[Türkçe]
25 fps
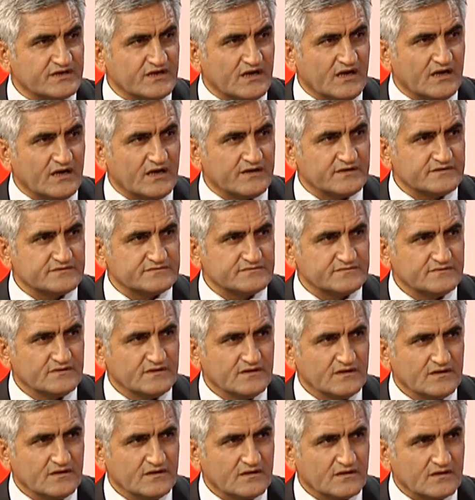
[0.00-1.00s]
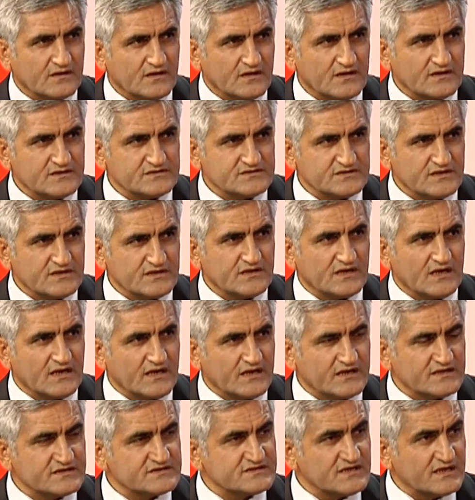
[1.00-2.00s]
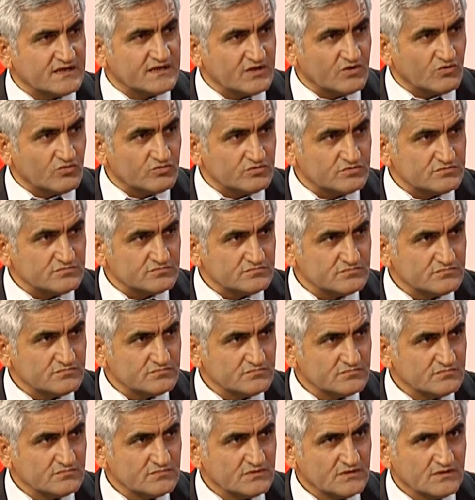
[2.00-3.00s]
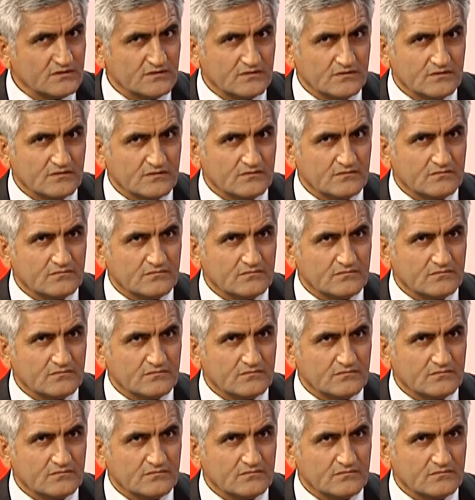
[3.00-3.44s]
yağlanır. Teşekkür ederim. Karaciğer yağlanırsa ne olur? Ne olur?